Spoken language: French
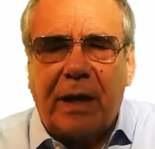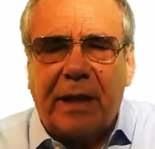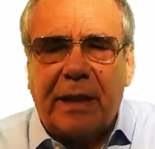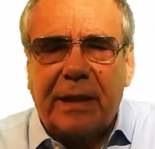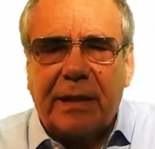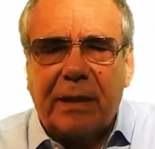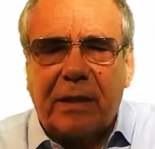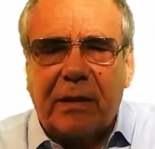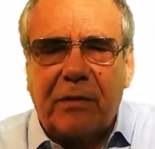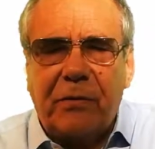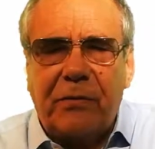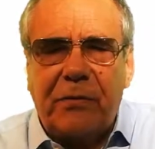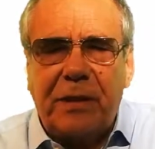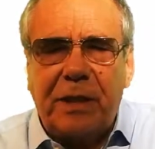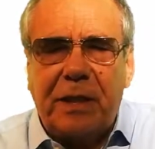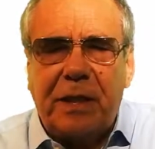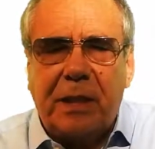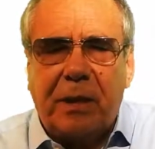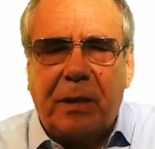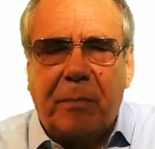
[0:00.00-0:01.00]
être
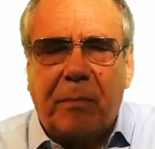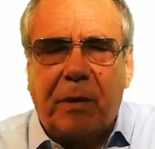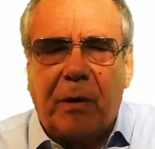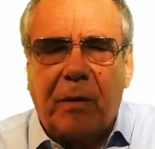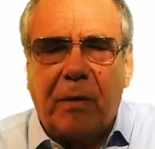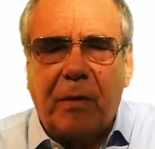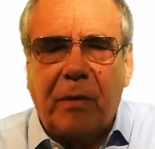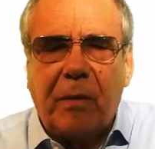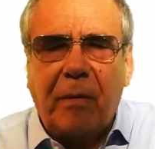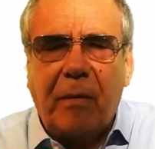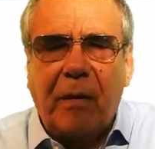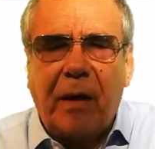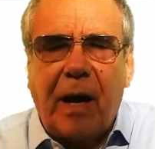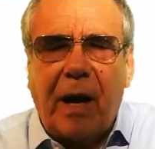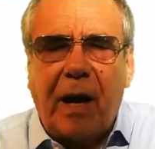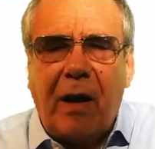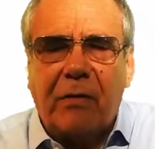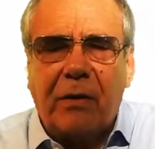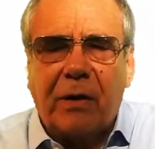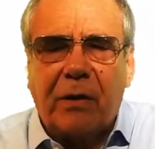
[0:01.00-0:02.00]
physiquement
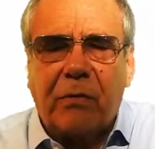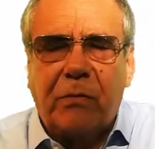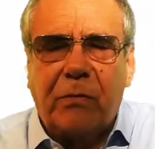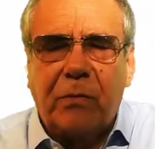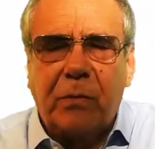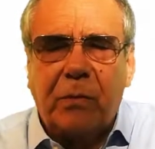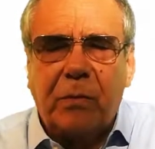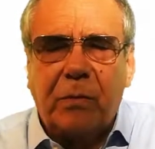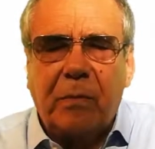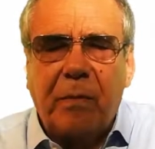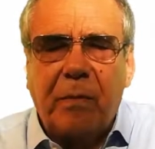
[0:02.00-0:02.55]
avec vous